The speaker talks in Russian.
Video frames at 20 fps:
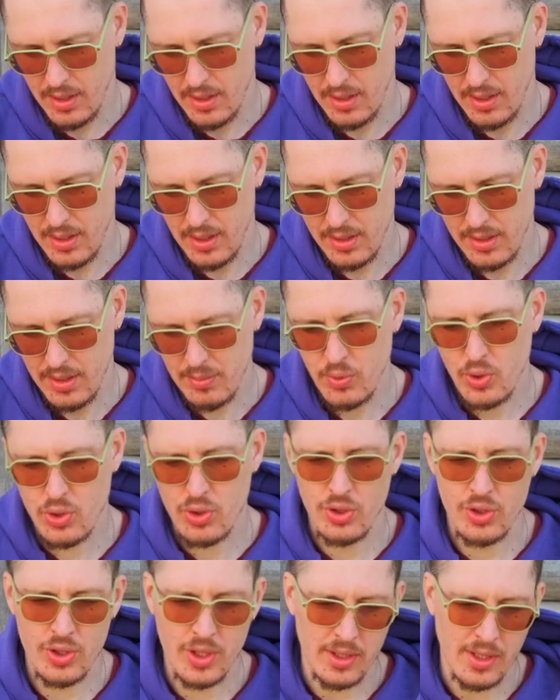Э,
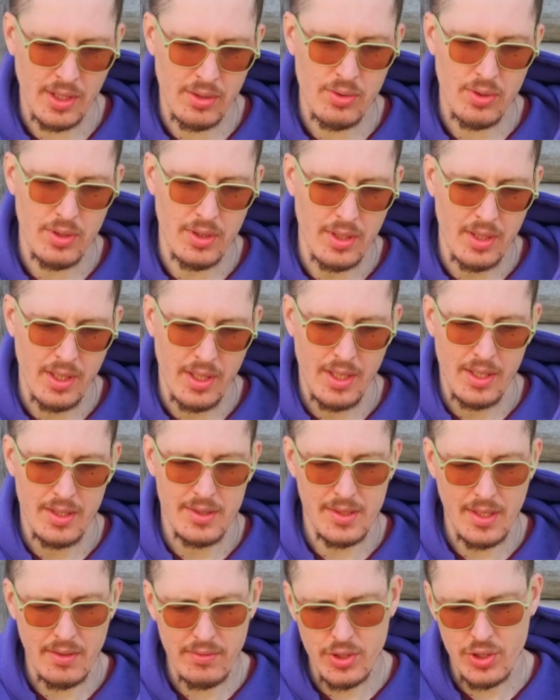немножечко такой
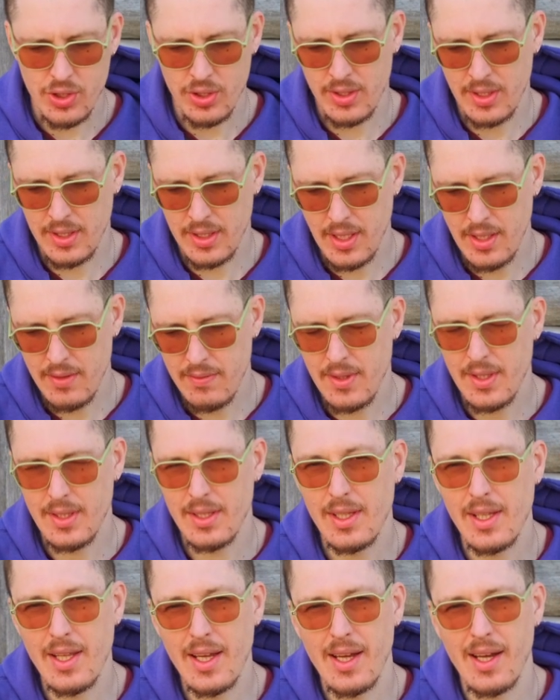завышенный KV
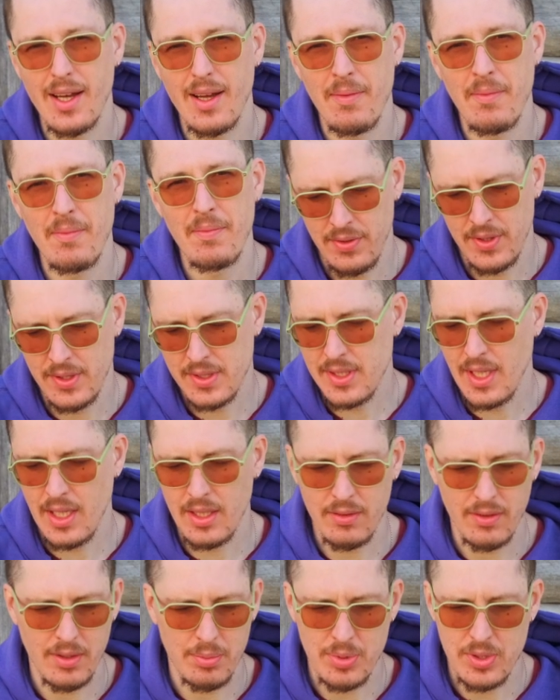для
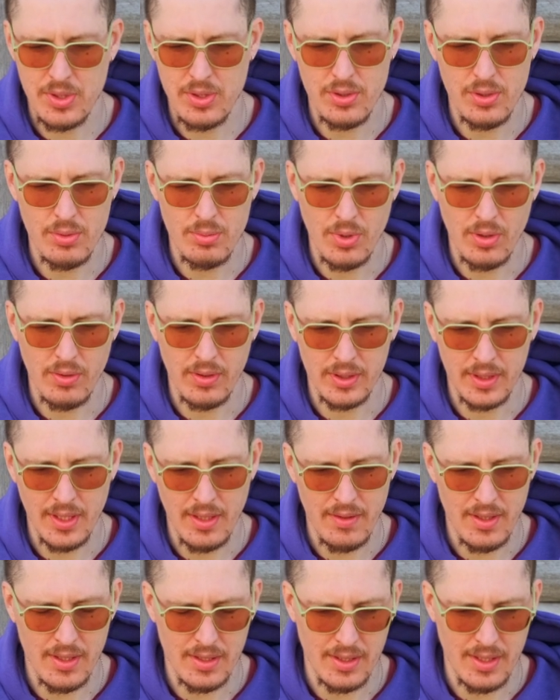фристайловых 5-дюймовых,
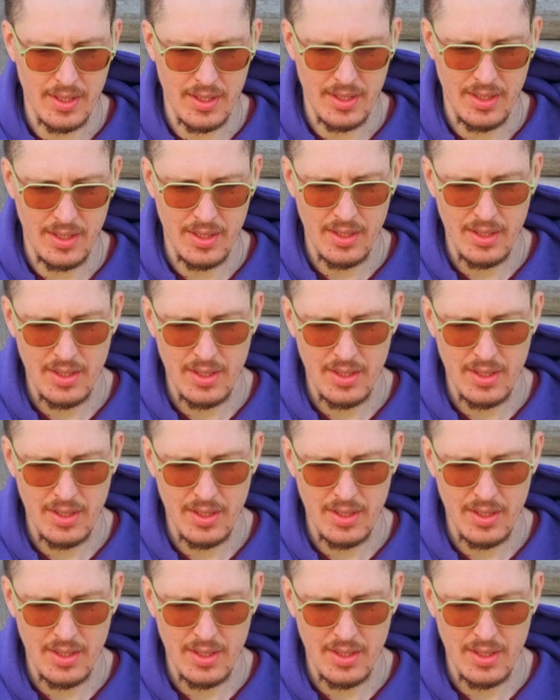наверное,